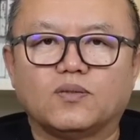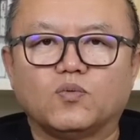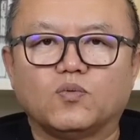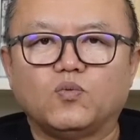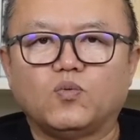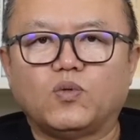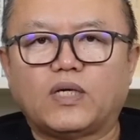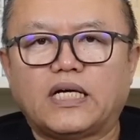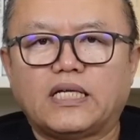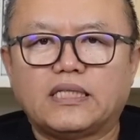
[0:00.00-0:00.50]

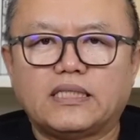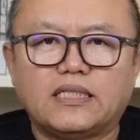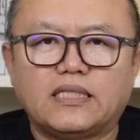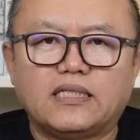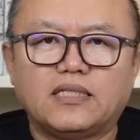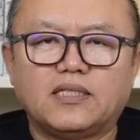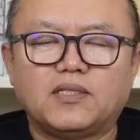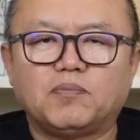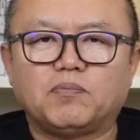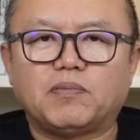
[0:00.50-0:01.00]
武汉
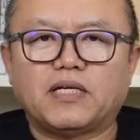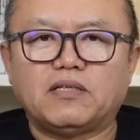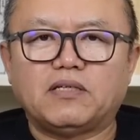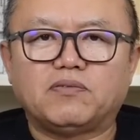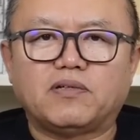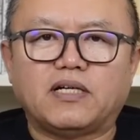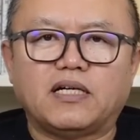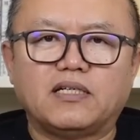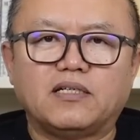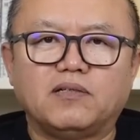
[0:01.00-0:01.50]
的白
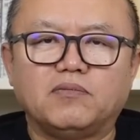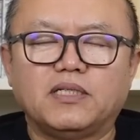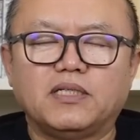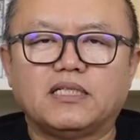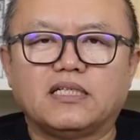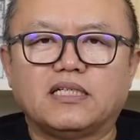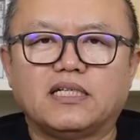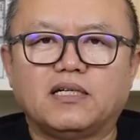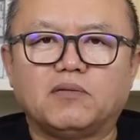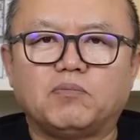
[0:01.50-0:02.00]
发革
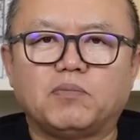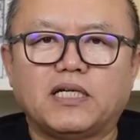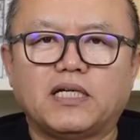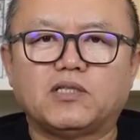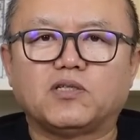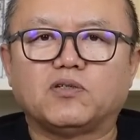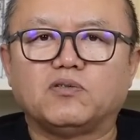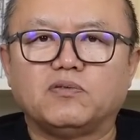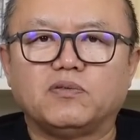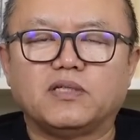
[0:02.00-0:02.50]
命啊，白
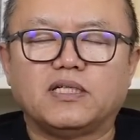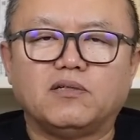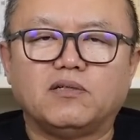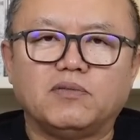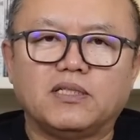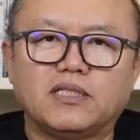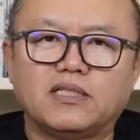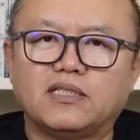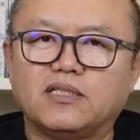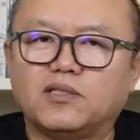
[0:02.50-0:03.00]
头发革
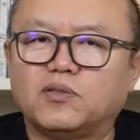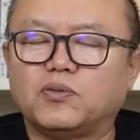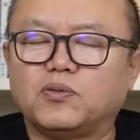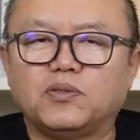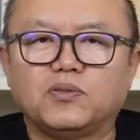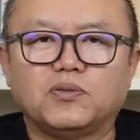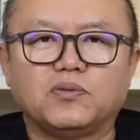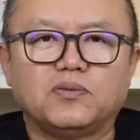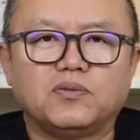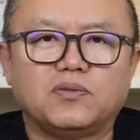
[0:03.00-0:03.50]
命，这
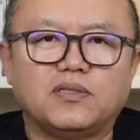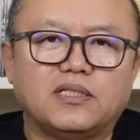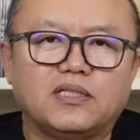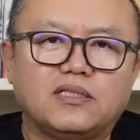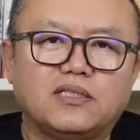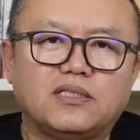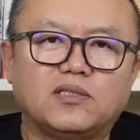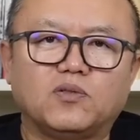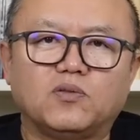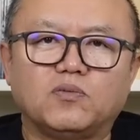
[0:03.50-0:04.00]
退休
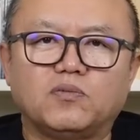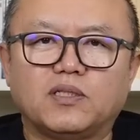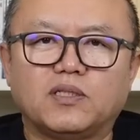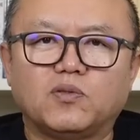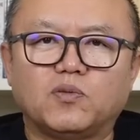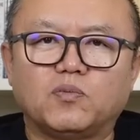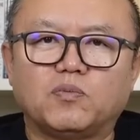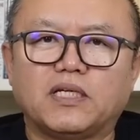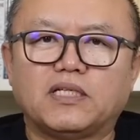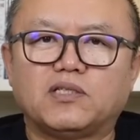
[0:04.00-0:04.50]
职工嘛
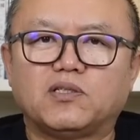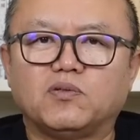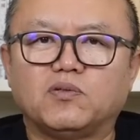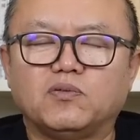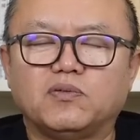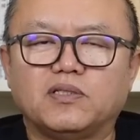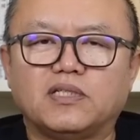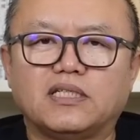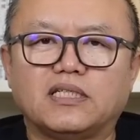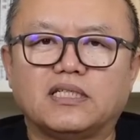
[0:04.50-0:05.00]
都是白头
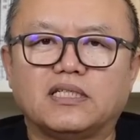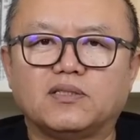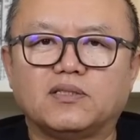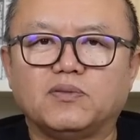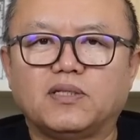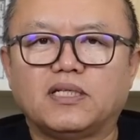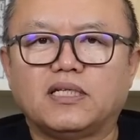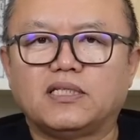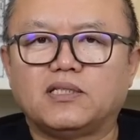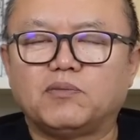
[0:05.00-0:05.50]
发的，
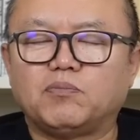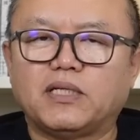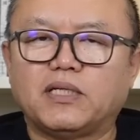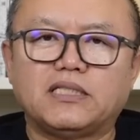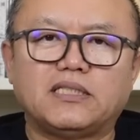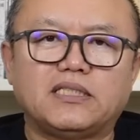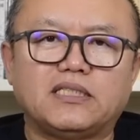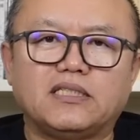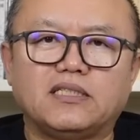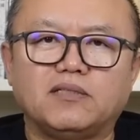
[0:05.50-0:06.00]
原来是
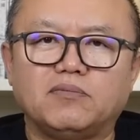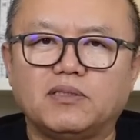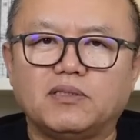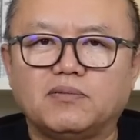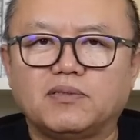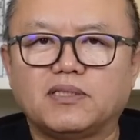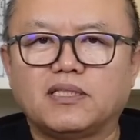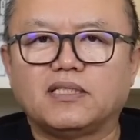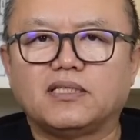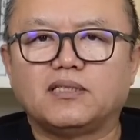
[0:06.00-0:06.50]
白纸革
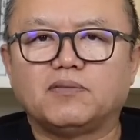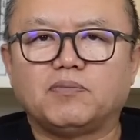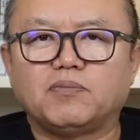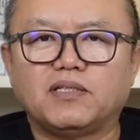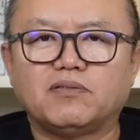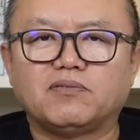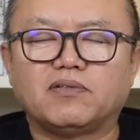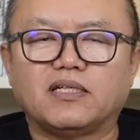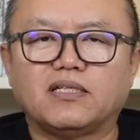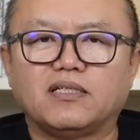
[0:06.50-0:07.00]
命，现在是
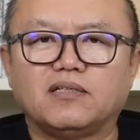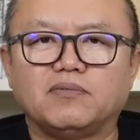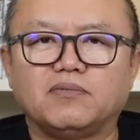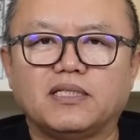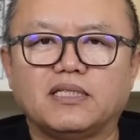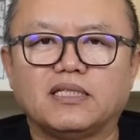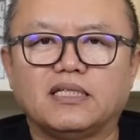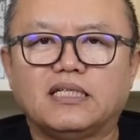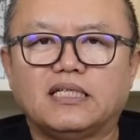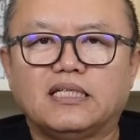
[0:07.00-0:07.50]
白发革
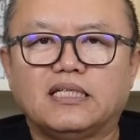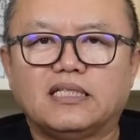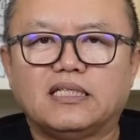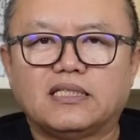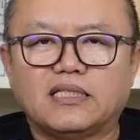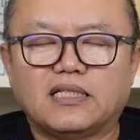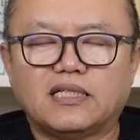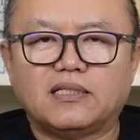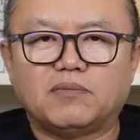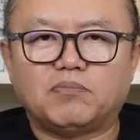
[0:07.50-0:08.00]
命，
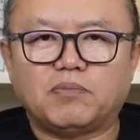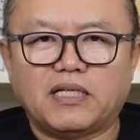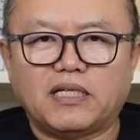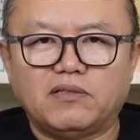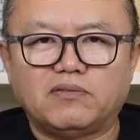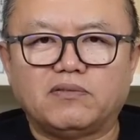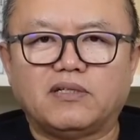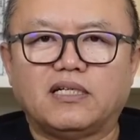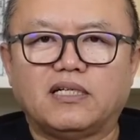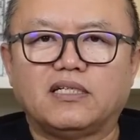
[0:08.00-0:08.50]
啊，
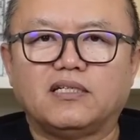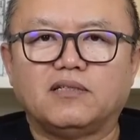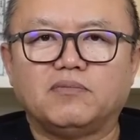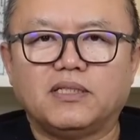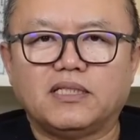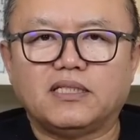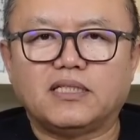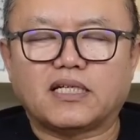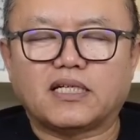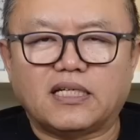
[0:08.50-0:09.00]
白发革
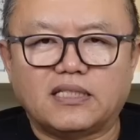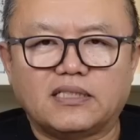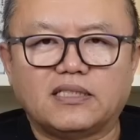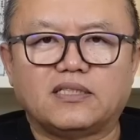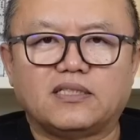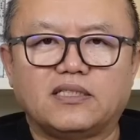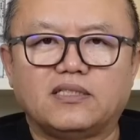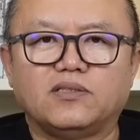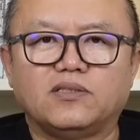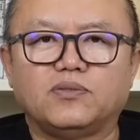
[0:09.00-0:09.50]
命还在
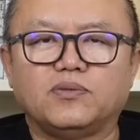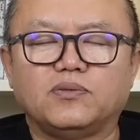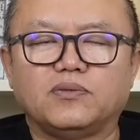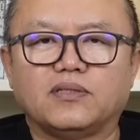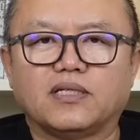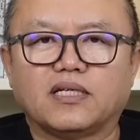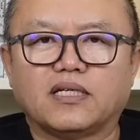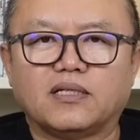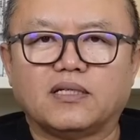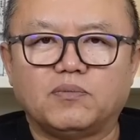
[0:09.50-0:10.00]
持
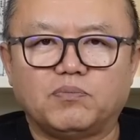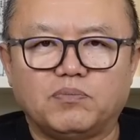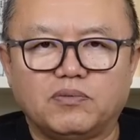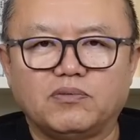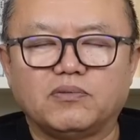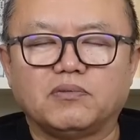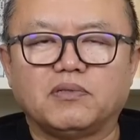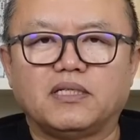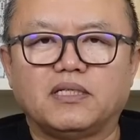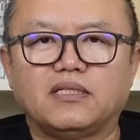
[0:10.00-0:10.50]
续，还
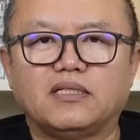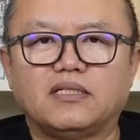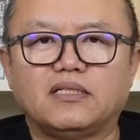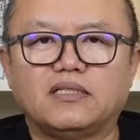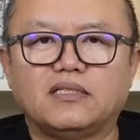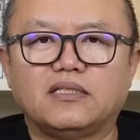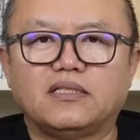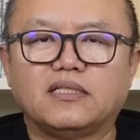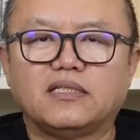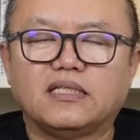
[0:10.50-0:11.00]
不断
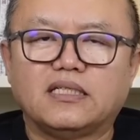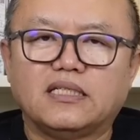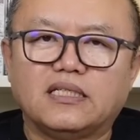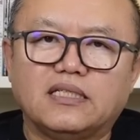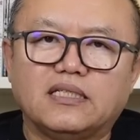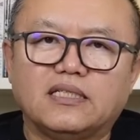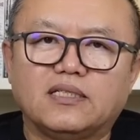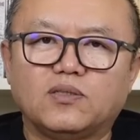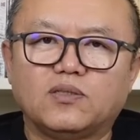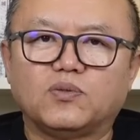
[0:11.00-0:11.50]
的。
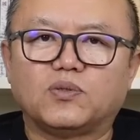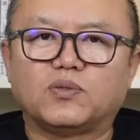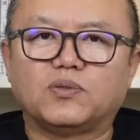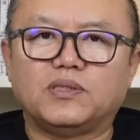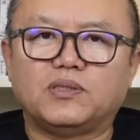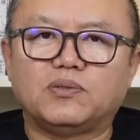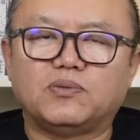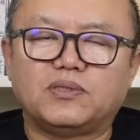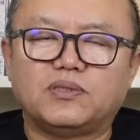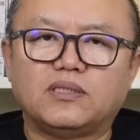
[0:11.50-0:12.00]
有退
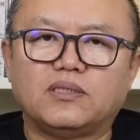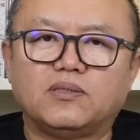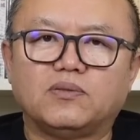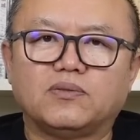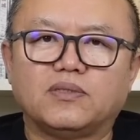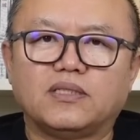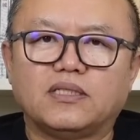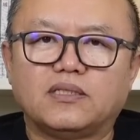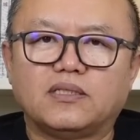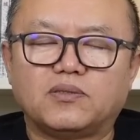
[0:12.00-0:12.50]
休职
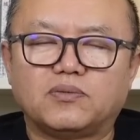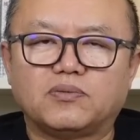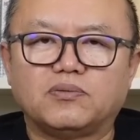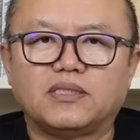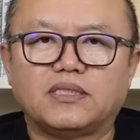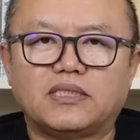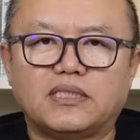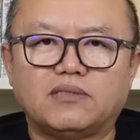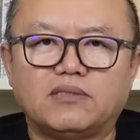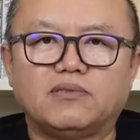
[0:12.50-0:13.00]
工呢出
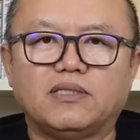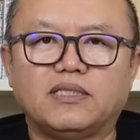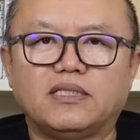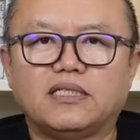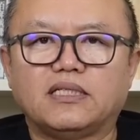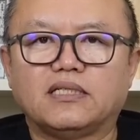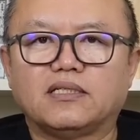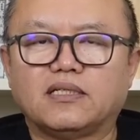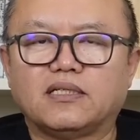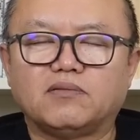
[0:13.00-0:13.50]
来示
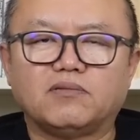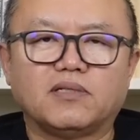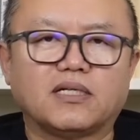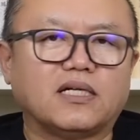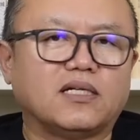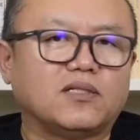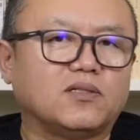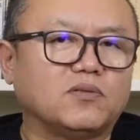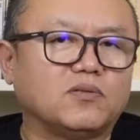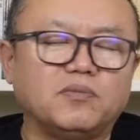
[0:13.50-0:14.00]
威啊！我
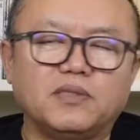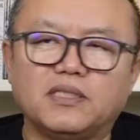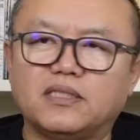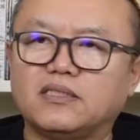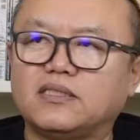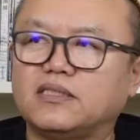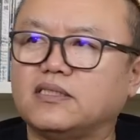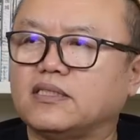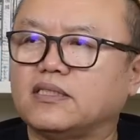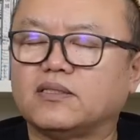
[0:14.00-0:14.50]
看都
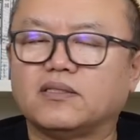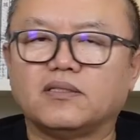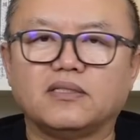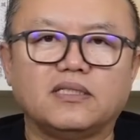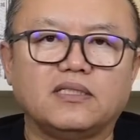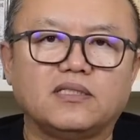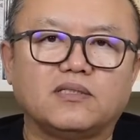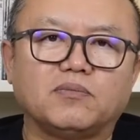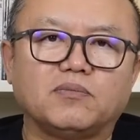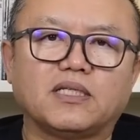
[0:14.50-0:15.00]
被请到
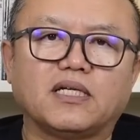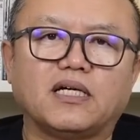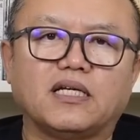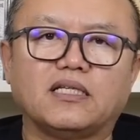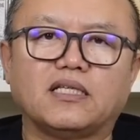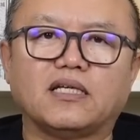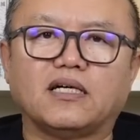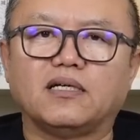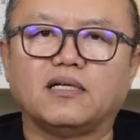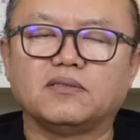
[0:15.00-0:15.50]
一个什么大
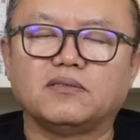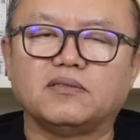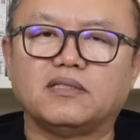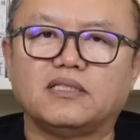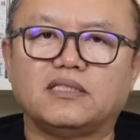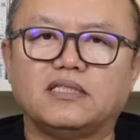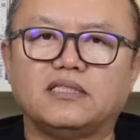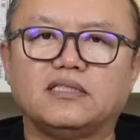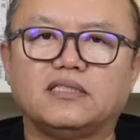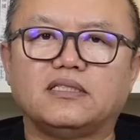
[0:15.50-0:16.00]
礼堂去
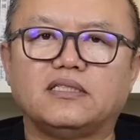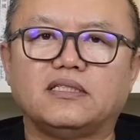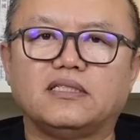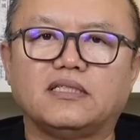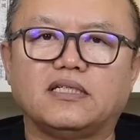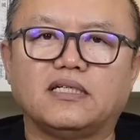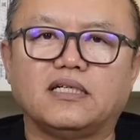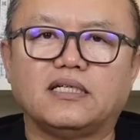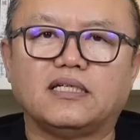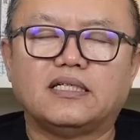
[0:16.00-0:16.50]
了。这些人
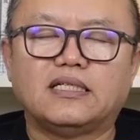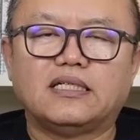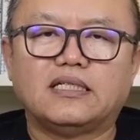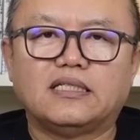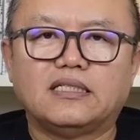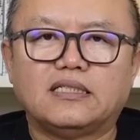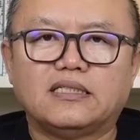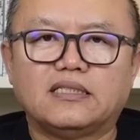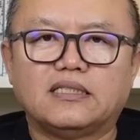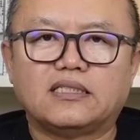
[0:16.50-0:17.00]
啊，
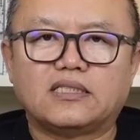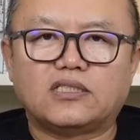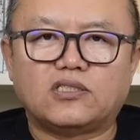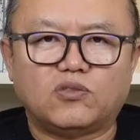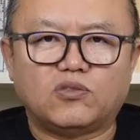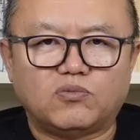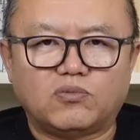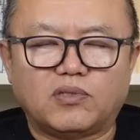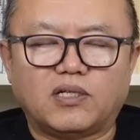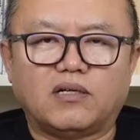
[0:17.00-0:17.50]

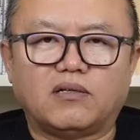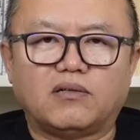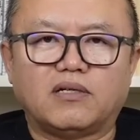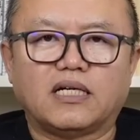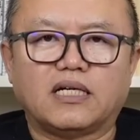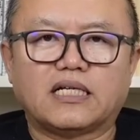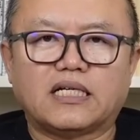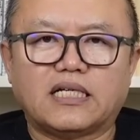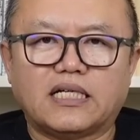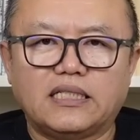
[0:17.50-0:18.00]
十五号
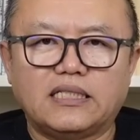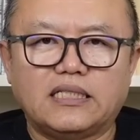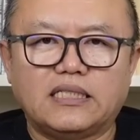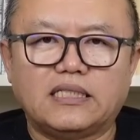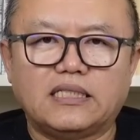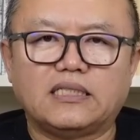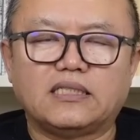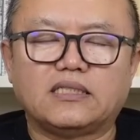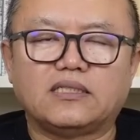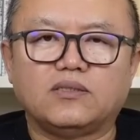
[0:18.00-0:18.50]
啊，肯
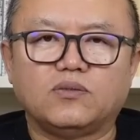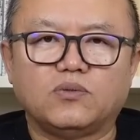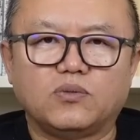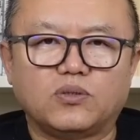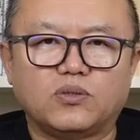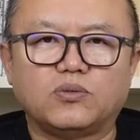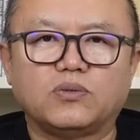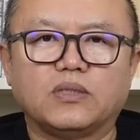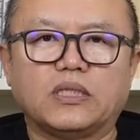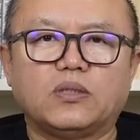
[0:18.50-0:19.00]
定是有
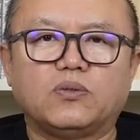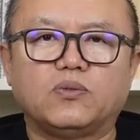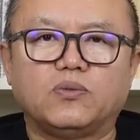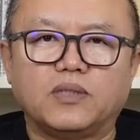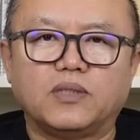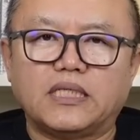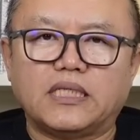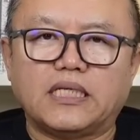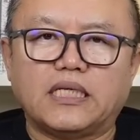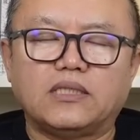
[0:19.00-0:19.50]
全
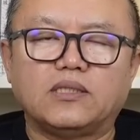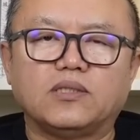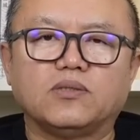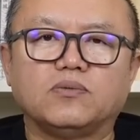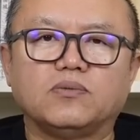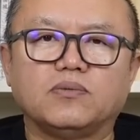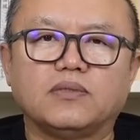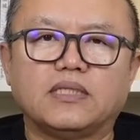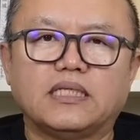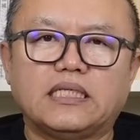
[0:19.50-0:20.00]
国联
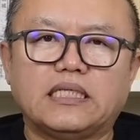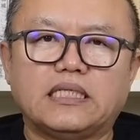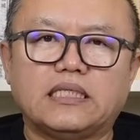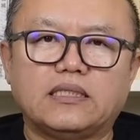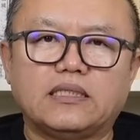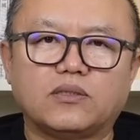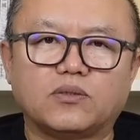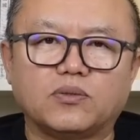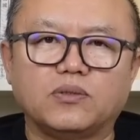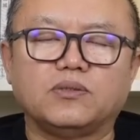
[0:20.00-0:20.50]
动
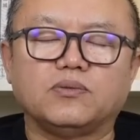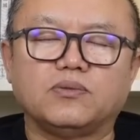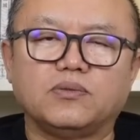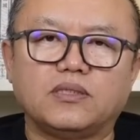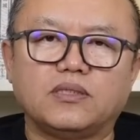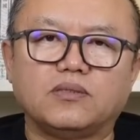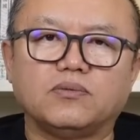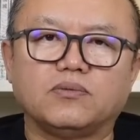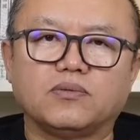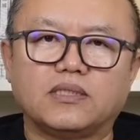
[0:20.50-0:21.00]
的退休
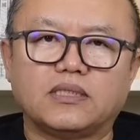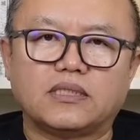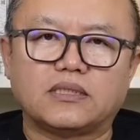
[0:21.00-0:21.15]
职工的